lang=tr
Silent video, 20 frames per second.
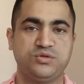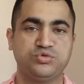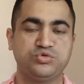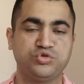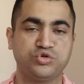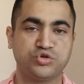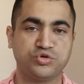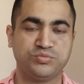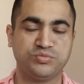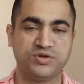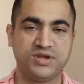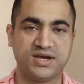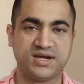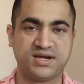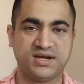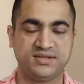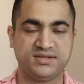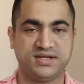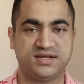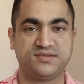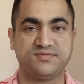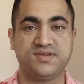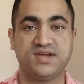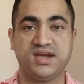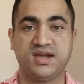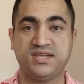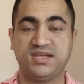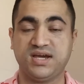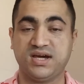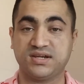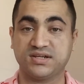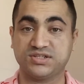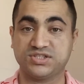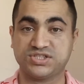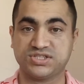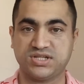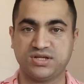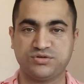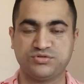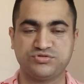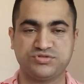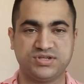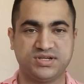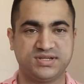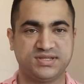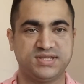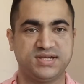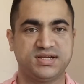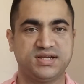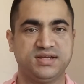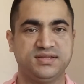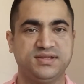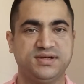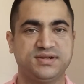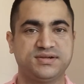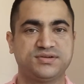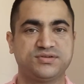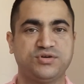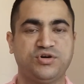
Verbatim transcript: durumuna kadar veya yargıçlar üzerine kadar,